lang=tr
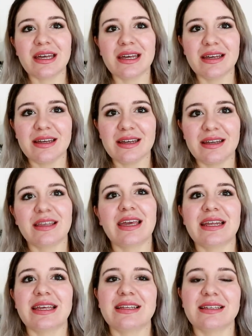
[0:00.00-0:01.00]
e,
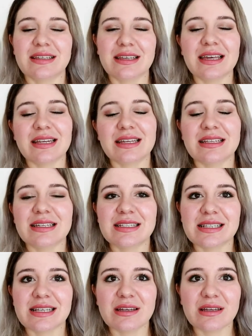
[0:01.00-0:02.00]
gerek,
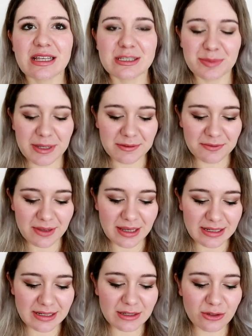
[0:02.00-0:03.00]
gerekliyse SPF
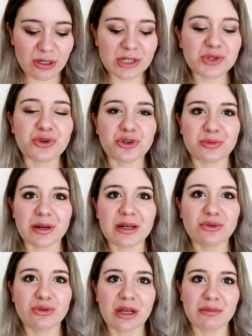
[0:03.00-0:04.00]
50 güneş
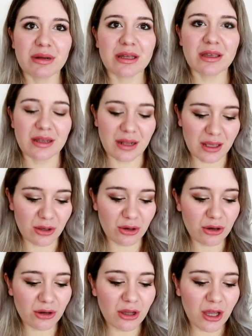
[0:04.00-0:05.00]
koruma kullanmak
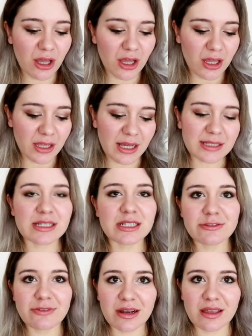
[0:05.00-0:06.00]
gerekiyor. Yaz
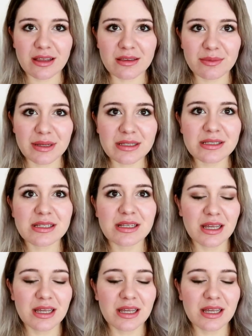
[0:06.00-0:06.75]
kış fark etmez.